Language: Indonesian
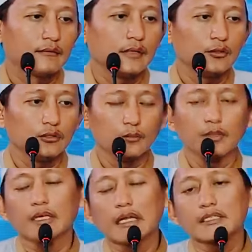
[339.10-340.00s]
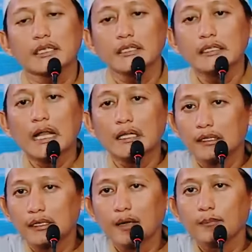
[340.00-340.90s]
Itu diberikan sendal
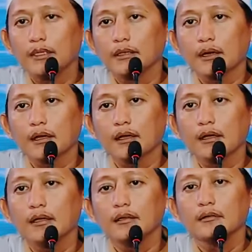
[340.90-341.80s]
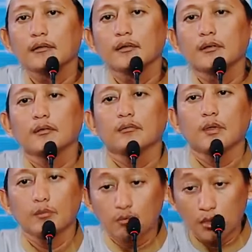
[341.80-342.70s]
dari api neraka,
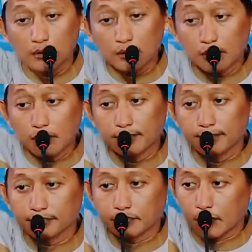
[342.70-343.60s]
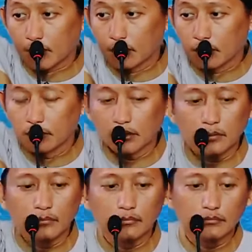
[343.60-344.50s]
membuat apa? Ya,
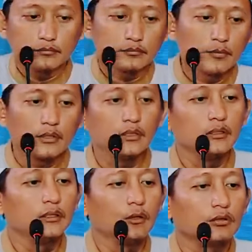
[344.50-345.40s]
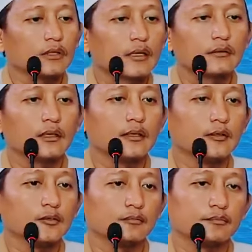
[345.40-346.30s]
mendidih otaknya itu.